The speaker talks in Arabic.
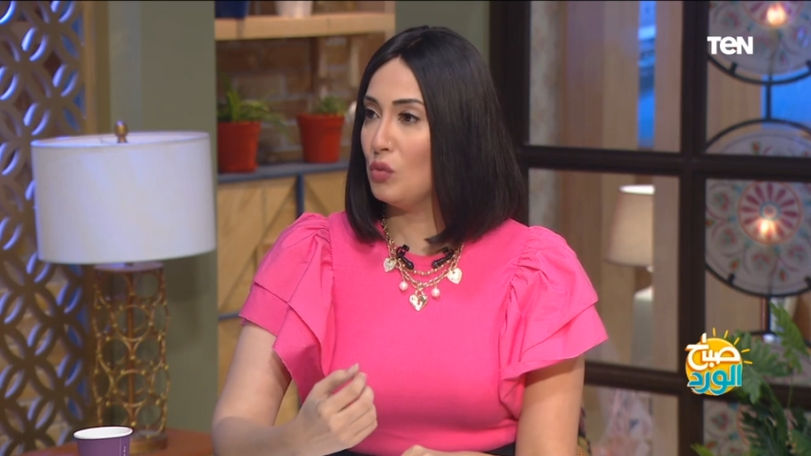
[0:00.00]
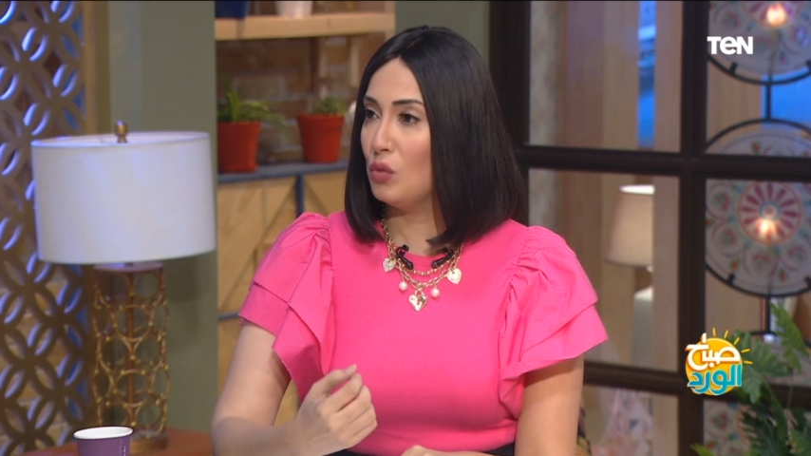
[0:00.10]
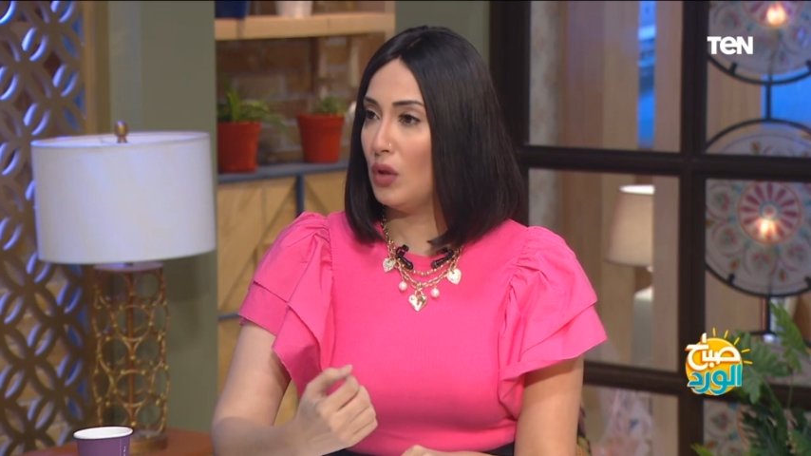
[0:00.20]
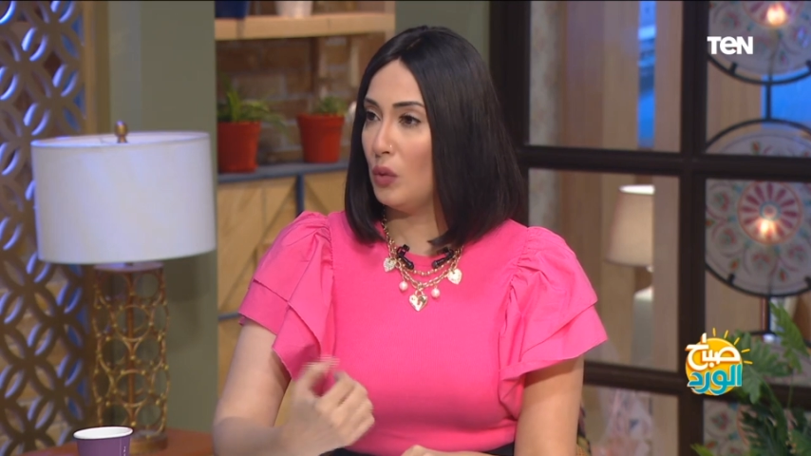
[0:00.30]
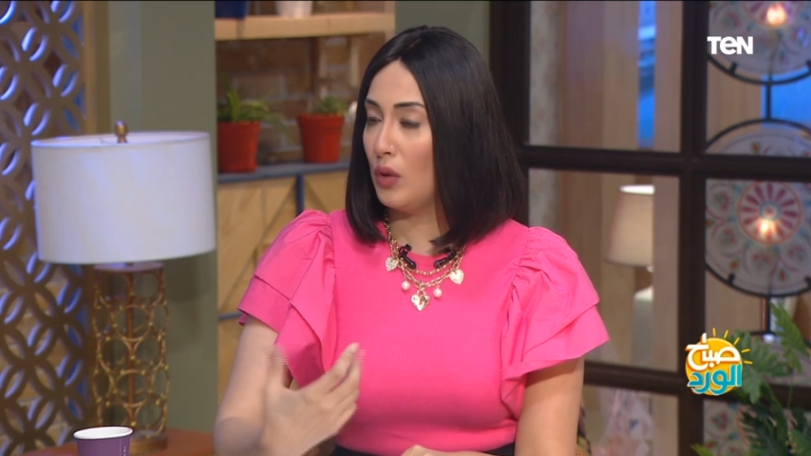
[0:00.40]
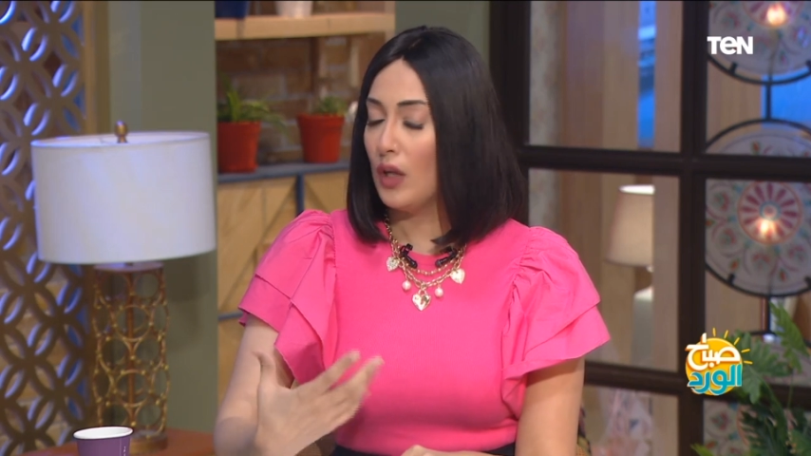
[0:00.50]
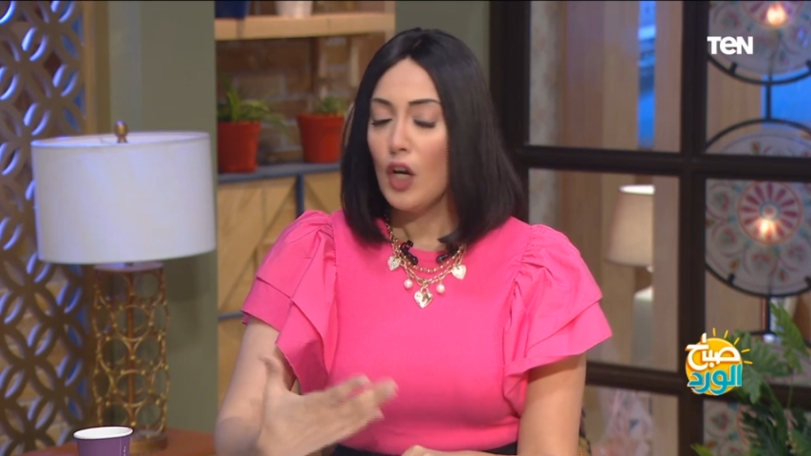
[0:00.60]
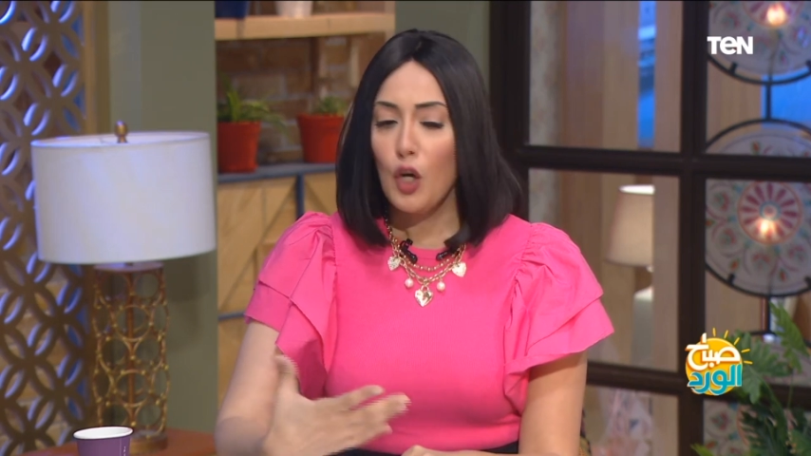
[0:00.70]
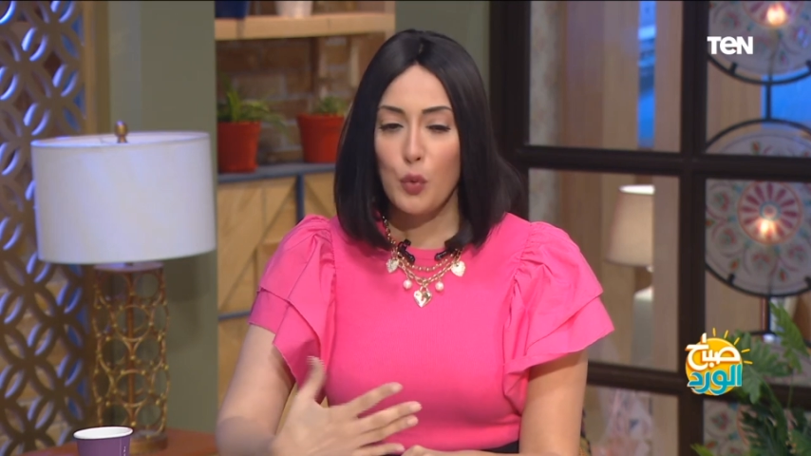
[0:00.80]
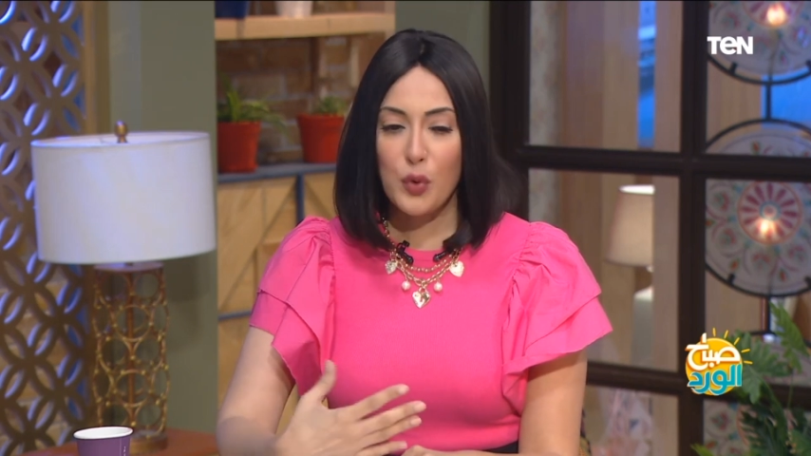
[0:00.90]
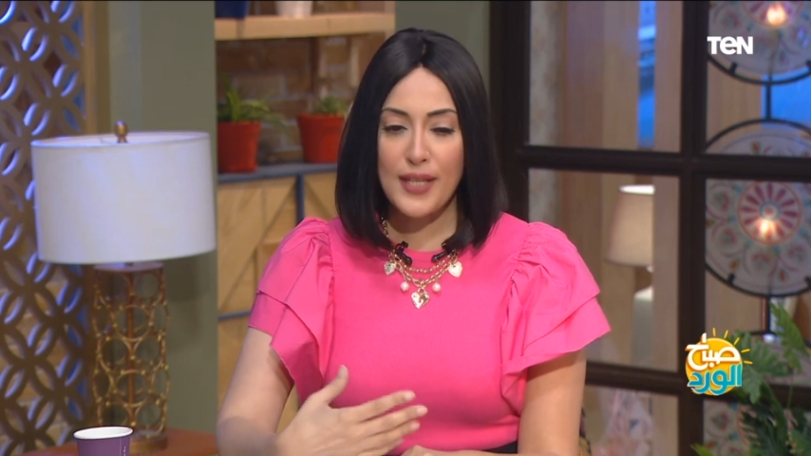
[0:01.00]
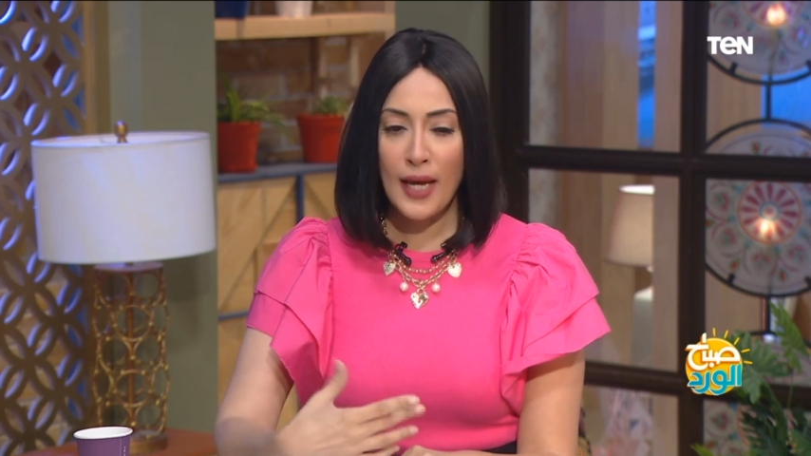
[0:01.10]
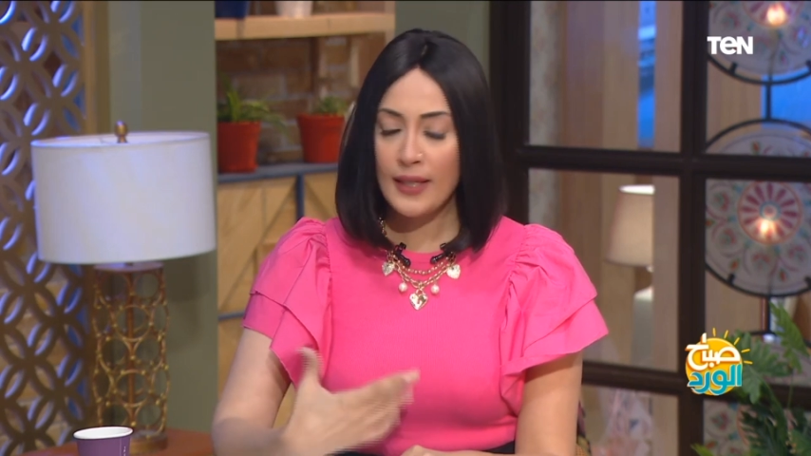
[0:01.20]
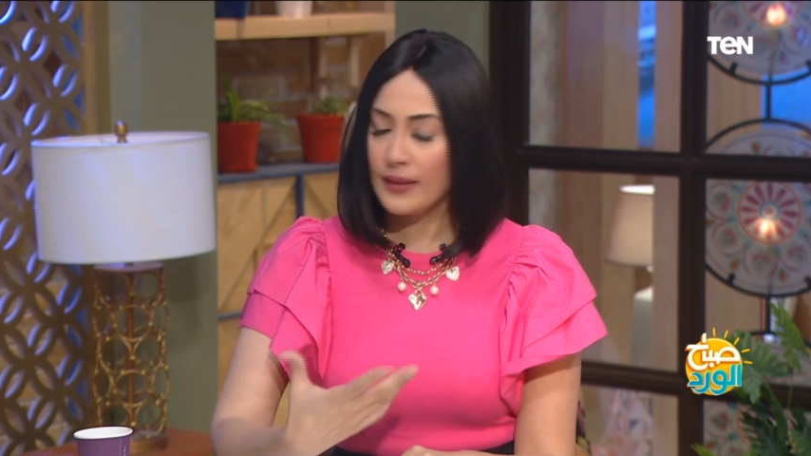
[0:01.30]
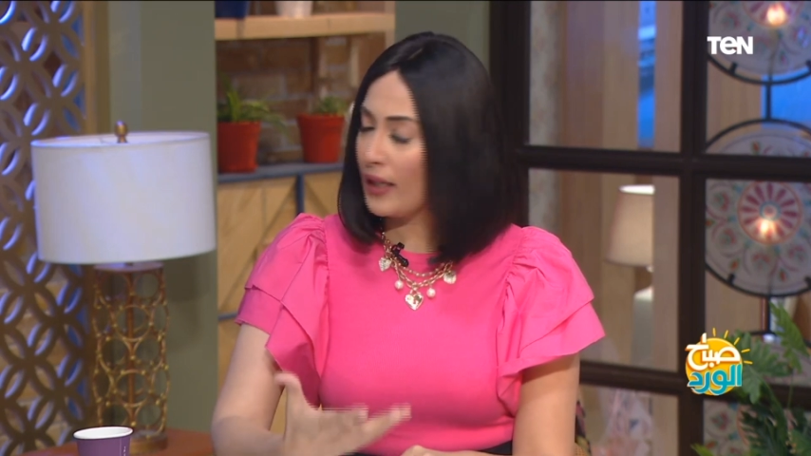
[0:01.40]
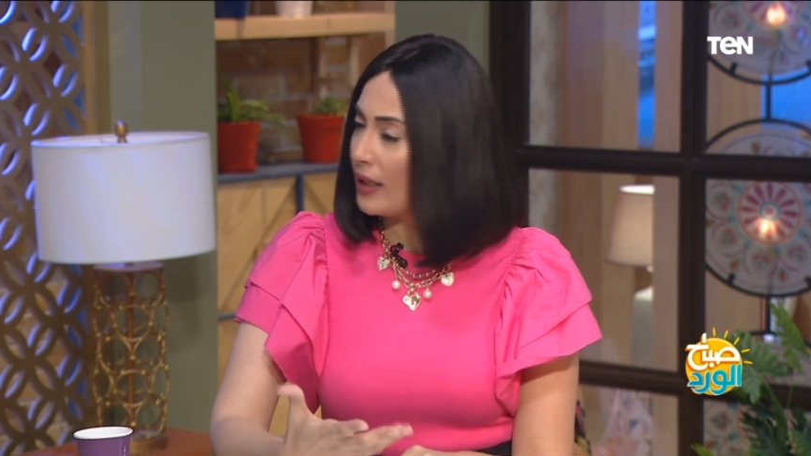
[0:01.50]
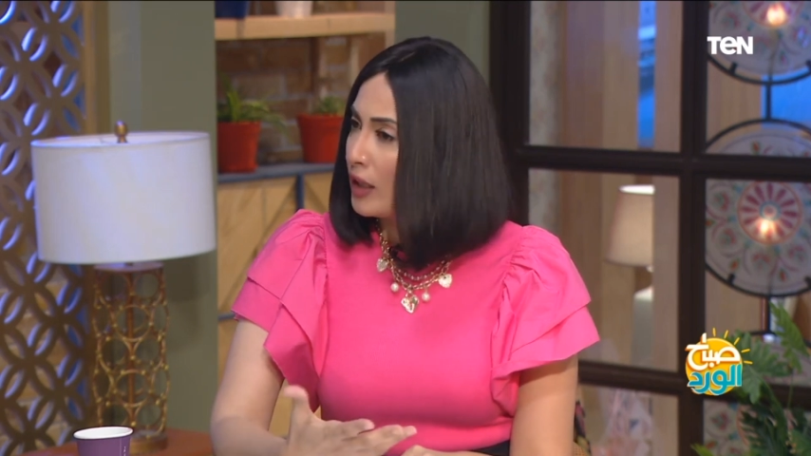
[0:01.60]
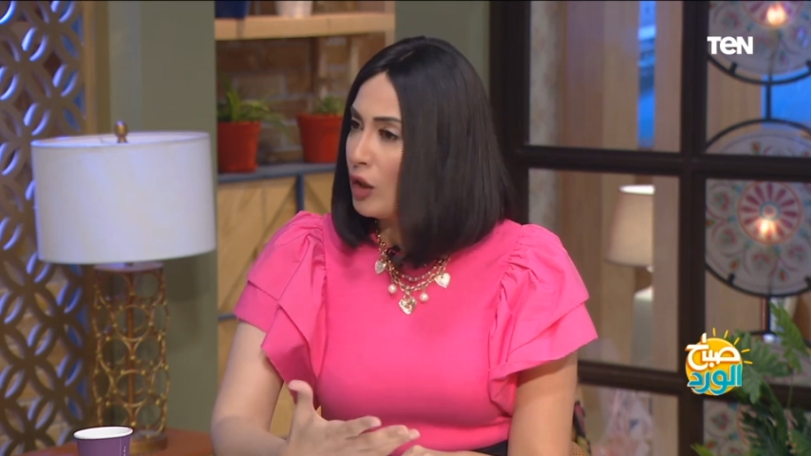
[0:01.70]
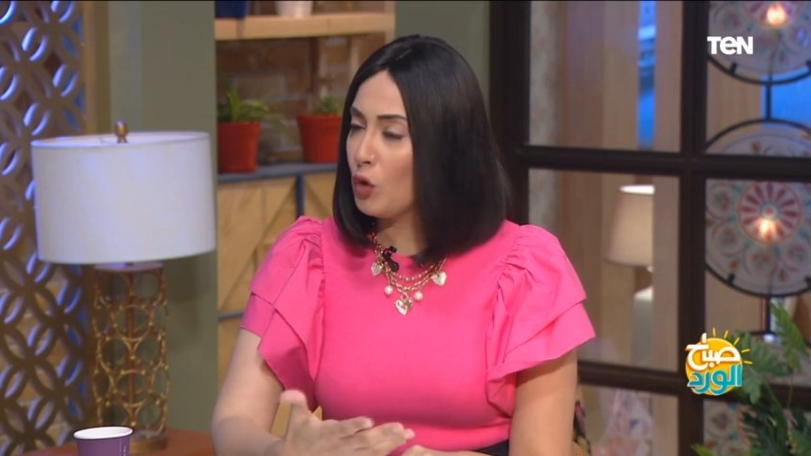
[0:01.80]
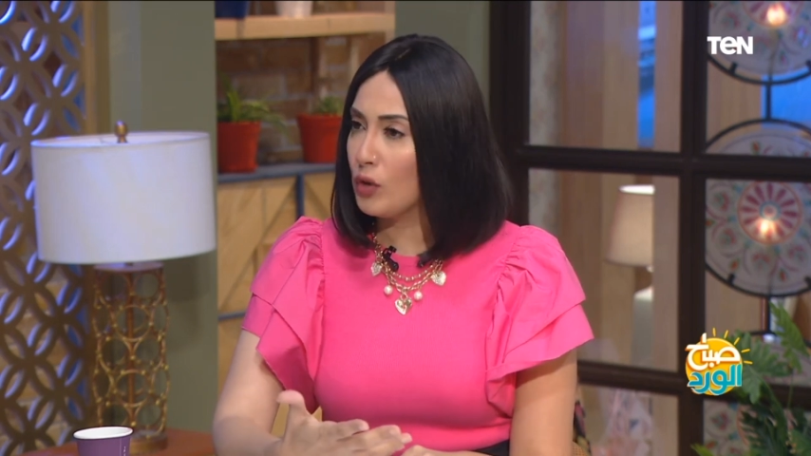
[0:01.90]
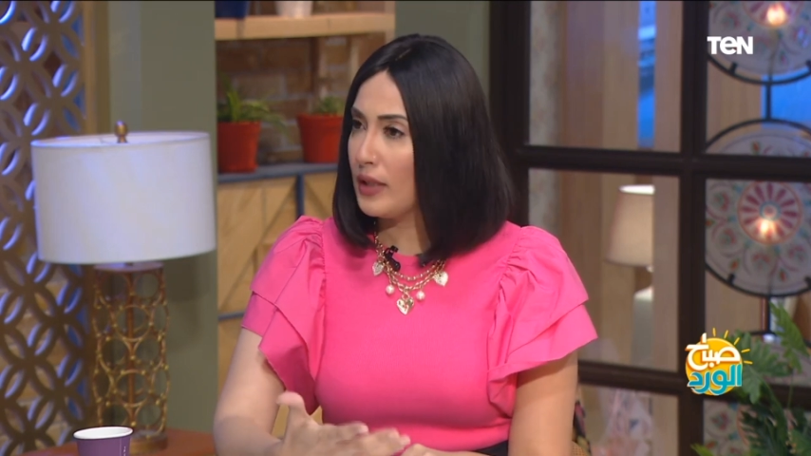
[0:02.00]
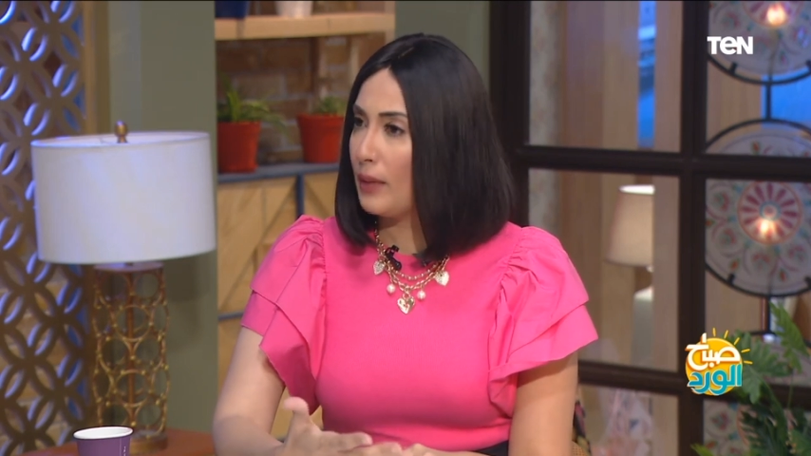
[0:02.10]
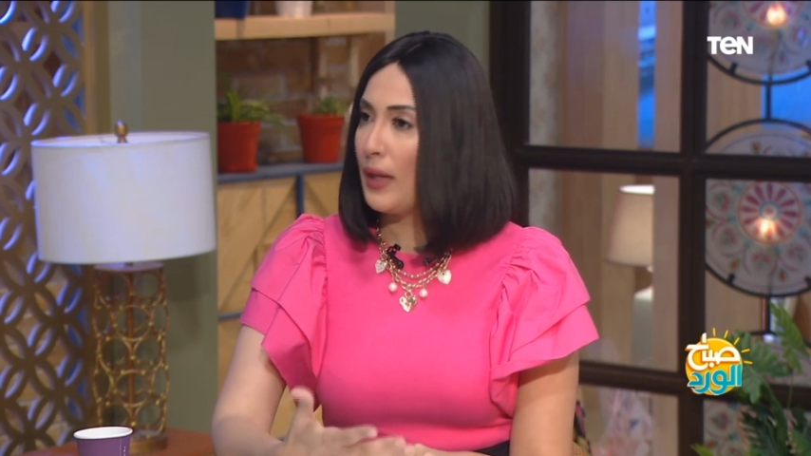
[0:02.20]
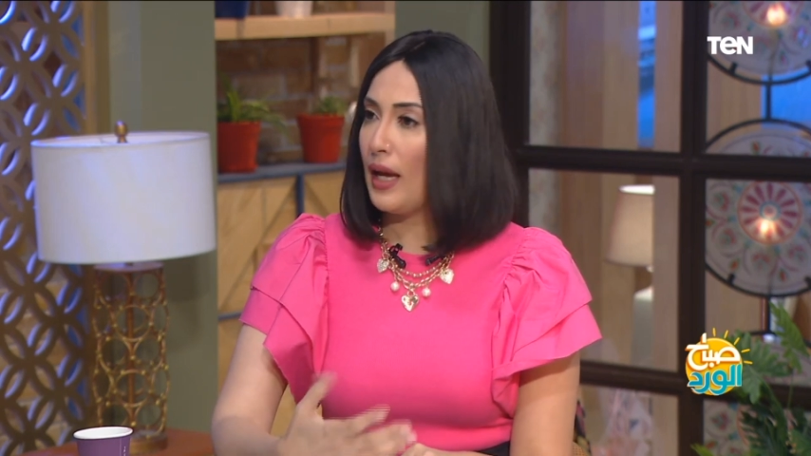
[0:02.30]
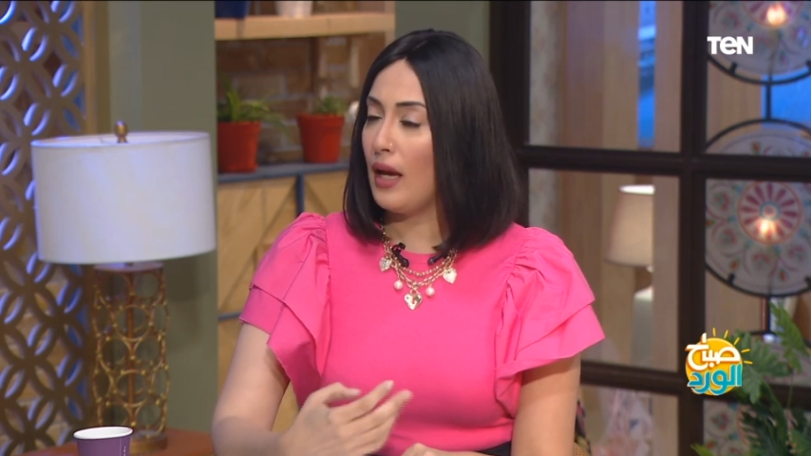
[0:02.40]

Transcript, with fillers: و... و... وسهل تحرج اللي قدامها